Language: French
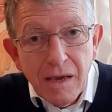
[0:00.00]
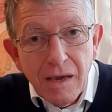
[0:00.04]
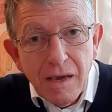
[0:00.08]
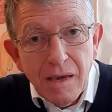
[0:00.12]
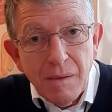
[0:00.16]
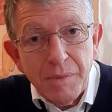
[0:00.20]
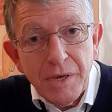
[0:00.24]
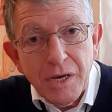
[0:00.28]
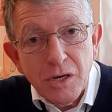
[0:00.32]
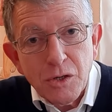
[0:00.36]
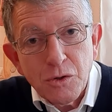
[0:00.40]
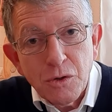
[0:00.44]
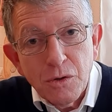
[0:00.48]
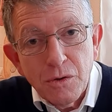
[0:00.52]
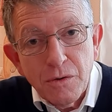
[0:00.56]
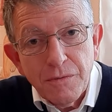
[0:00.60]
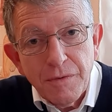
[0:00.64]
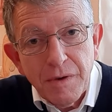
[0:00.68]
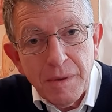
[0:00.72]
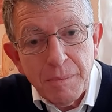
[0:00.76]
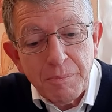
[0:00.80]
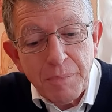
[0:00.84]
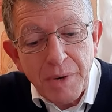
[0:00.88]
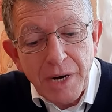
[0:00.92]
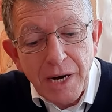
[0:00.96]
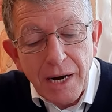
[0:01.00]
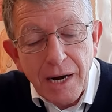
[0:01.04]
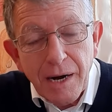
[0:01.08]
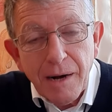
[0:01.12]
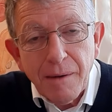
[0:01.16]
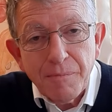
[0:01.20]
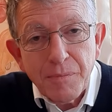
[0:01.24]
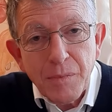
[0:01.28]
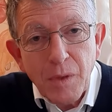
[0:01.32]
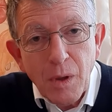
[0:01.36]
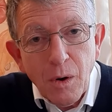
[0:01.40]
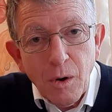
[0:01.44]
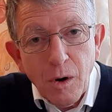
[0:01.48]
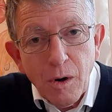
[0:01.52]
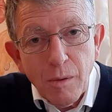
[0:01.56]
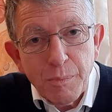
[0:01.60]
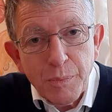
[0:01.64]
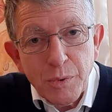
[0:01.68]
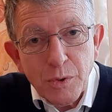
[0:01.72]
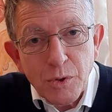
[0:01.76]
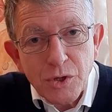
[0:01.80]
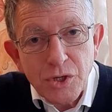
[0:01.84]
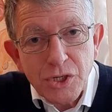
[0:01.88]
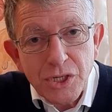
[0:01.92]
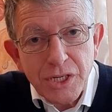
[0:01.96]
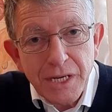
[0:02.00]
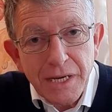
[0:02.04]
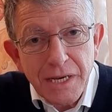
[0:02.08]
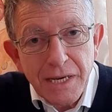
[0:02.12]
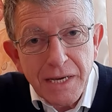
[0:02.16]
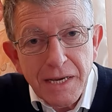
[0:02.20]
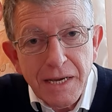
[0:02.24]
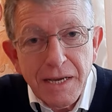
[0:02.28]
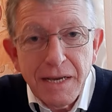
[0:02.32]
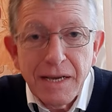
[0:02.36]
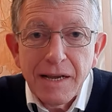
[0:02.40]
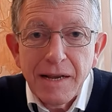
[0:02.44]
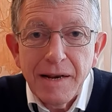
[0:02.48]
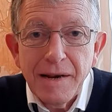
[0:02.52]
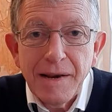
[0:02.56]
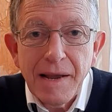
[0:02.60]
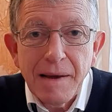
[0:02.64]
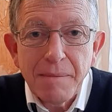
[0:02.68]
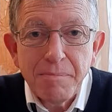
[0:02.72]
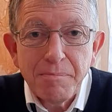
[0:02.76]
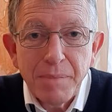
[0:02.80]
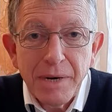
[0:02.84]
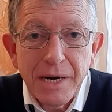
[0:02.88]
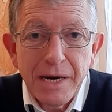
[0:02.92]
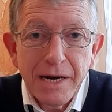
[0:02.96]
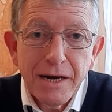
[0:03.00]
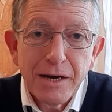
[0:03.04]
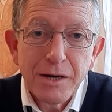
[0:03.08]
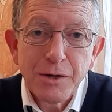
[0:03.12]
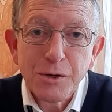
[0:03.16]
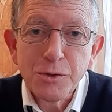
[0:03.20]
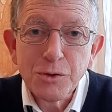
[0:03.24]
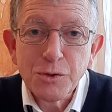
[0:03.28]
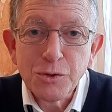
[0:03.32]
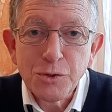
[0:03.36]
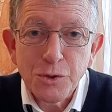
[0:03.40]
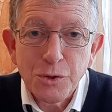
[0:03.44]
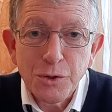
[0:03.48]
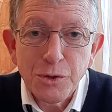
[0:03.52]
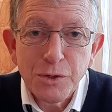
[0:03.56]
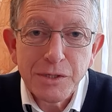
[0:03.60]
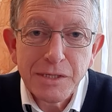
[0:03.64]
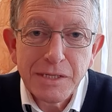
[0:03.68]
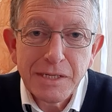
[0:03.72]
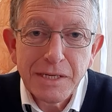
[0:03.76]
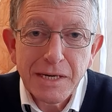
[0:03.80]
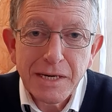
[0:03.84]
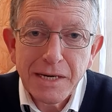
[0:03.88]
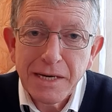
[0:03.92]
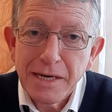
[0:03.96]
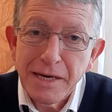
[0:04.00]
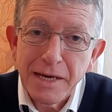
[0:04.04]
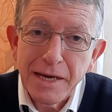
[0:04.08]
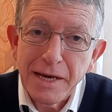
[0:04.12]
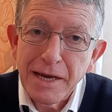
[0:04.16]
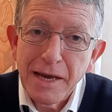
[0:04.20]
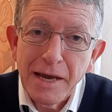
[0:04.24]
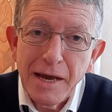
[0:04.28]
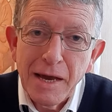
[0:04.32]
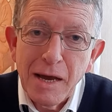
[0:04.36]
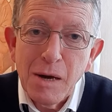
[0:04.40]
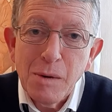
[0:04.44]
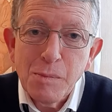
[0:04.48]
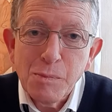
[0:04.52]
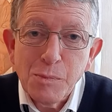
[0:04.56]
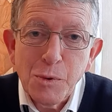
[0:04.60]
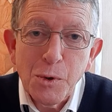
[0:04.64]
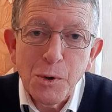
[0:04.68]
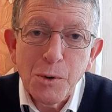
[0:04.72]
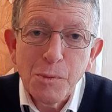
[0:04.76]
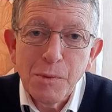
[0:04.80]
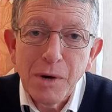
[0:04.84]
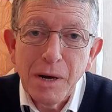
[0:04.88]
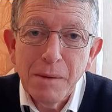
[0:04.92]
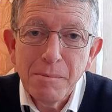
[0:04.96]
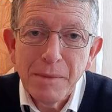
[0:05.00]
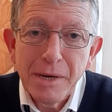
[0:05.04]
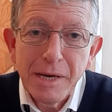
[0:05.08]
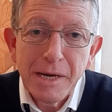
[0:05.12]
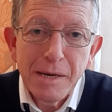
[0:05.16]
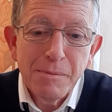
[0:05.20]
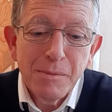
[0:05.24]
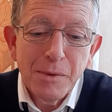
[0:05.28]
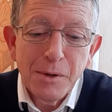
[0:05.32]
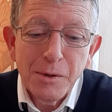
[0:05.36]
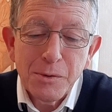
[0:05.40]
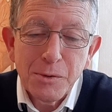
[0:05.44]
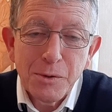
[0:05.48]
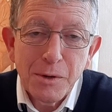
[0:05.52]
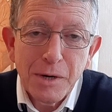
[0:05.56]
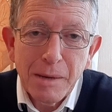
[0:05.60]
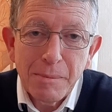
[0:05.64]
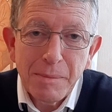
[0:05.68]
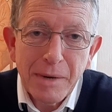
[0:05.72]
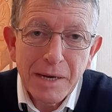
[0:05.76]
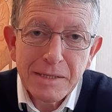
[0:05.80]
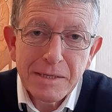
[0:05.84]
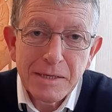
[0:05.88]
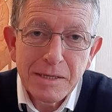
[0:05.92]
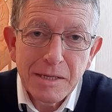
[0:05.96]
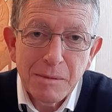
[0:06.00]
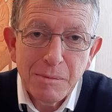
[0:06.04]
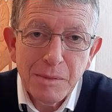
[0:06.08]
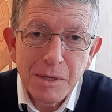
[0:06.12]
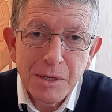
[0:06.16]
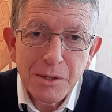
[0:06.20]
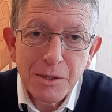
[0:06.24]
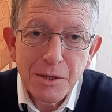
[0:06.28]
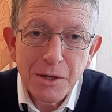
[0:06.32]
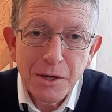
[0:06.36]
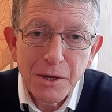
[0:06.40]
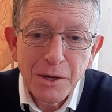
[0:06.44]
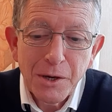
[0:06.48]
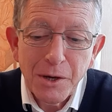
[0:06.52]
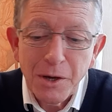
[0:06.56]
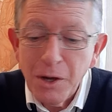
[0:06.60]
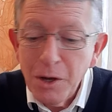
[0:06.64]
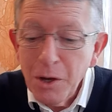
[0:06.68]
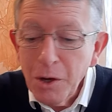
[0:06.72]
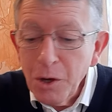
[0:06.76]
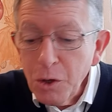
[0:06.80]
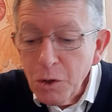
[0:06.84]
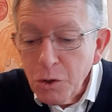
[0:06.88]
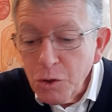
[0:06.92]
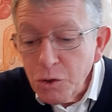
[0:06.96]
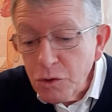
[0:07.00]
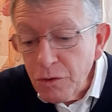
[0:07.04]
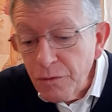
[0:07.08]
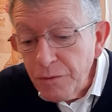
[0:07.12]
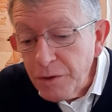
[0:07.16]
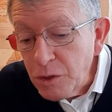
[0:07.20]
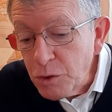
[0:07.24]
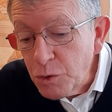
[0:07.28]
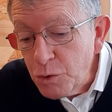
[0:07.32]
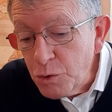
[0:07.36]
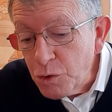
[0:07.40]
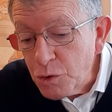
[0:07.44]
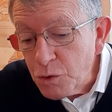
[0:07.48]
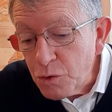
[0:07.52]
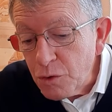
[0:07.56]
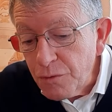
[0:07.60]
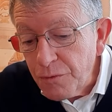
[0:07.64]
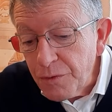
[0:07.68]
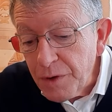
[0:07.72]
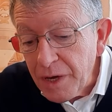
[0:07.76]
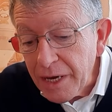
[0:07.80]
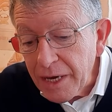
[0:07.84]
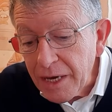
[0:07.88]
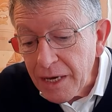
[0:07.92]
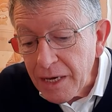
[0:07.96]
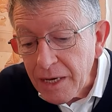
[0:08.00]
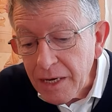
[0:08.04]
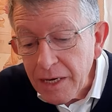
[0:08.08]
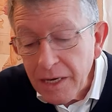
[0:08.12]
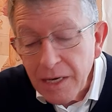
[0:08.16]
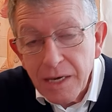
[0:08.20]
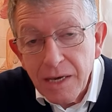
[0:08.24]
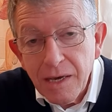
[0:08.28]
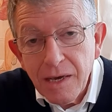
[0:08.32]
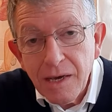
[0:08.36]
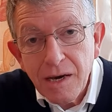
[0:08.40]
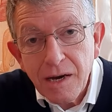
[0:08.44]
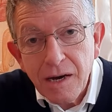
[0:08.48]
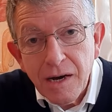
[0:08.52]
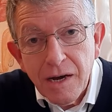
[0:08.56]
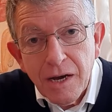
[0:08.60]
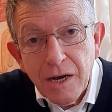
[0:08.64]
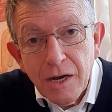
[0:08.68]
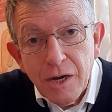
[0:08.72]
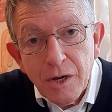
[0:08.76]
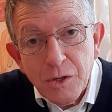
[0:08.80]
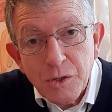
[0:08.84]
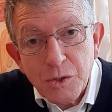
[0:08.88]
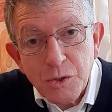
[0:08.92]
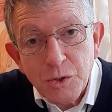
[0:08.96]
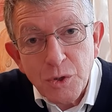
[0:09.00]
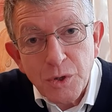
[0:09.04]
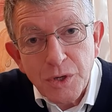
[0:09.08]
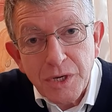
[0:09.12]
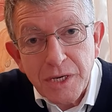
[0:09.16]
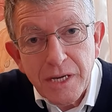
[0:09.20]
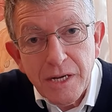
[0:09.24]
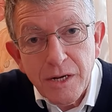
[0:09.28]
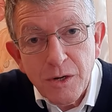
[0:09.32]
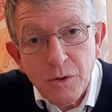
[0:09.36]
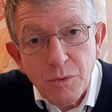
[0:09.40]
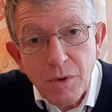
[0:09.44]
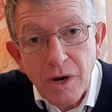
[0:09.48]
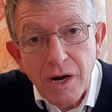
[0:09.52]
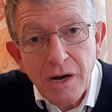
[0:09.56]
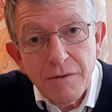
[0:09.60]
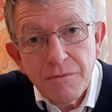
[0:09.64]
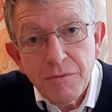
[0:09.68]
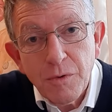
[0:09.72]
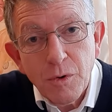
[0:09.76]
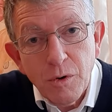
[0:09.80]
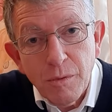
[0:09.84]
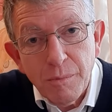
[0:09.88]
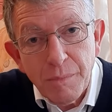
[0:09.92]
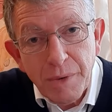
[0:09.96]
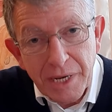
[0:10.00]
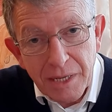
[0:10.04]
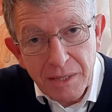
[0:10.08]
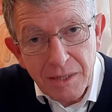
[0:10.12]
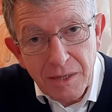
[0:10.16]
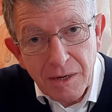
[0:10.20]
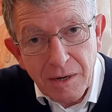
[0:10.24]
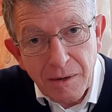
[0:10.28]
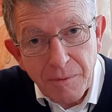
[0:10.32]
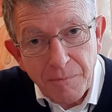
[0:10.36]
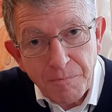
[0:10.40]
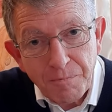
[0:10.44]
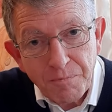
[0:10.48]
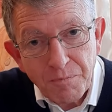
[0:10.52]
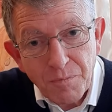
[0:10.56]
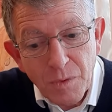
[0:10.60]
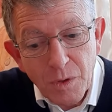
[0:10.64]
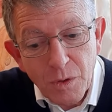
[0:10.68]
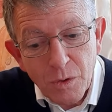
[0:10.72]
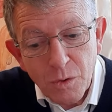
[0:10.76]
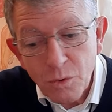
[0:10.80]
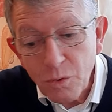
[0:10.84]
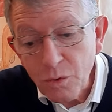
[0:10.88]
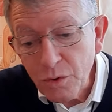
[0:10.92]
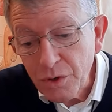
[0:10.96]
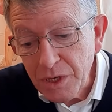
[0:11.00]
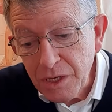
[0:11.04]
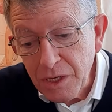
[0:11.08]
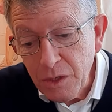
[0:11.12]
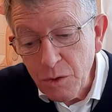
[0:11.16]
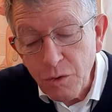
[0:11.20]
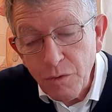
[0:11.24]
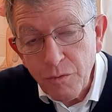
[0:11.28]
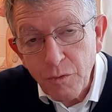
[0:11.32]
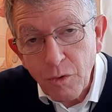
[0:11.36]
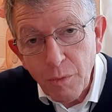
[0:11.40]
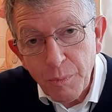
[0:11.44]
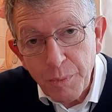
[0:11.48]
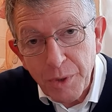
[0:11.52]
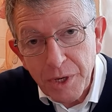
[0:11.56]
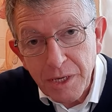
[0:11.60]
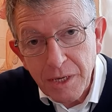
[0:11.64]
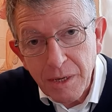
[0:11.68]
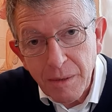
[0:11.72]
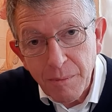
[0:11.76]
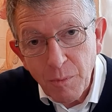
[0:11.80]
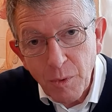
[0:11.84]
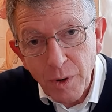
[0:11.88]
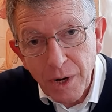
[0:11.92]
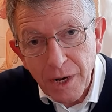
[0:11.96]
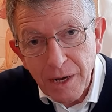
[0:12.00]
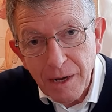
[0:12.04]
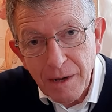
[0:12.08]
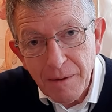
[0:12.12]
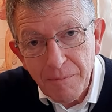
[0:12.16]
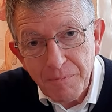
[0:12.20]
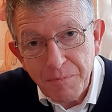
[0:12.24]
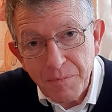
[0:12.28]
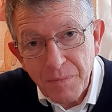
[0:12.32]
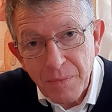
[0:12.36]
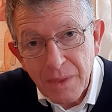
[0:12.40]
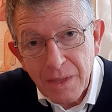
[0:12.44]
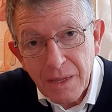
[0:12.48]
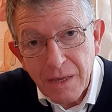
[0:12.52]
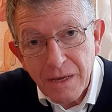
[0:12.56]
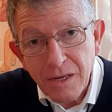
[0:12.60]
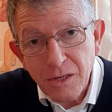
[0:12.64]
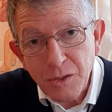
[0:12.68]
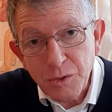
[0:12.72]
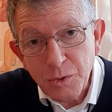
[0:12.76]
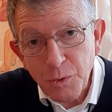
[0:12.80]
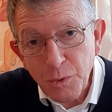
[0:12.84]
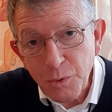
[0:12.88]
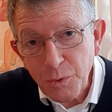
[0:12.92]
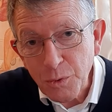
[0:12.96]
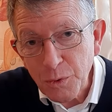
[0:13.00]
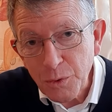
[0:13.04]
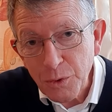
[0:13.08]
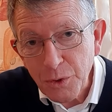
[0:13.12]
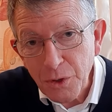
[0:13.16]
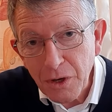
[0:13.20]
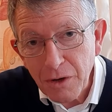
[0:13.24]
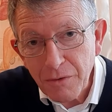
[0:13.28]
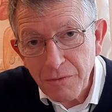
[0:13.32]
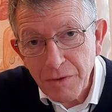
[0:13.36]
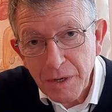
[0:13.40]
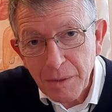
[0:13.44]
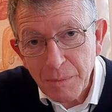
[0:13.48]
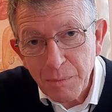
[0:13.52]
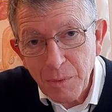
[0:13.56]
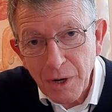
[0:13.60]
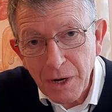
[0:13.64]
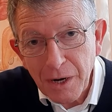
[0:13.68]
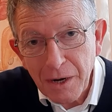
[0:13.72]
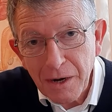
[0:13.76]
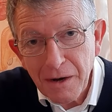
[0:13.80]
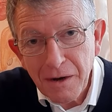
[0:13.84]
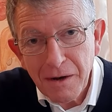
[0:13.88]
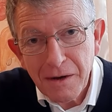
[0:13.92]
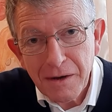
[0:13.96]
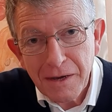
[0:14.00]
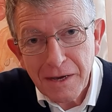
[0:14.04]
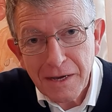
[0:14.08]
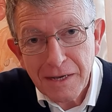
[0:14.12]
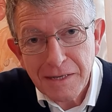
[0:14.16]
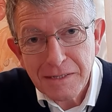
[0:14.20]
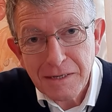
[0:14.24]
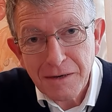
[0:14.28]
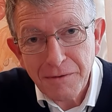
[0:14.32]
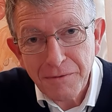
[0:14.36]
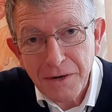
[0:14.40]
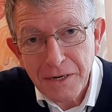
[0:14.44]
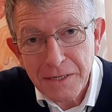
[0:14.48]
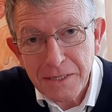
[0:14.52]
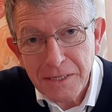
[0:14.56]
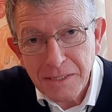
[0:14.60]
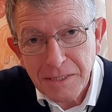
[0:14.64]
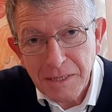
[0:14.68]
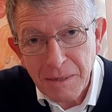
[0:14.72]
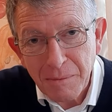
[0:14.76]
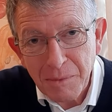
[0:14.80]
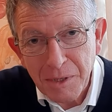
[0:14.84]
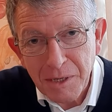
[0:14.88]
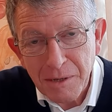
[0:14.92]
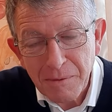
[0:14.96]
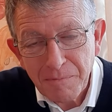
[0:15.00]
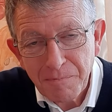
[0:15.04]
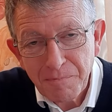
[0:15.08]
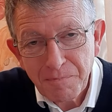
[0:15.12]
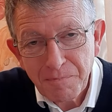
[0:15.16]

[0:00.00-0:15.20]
Eh bien, je ne vais pas empocher la part que je retirais pour moi-même de la part des débiteurs, je vais juste faire écrire ce qu'ils doivent au maître. Donc, ils devront payer moins, ils seront contents avec moi, et ça fera des amis.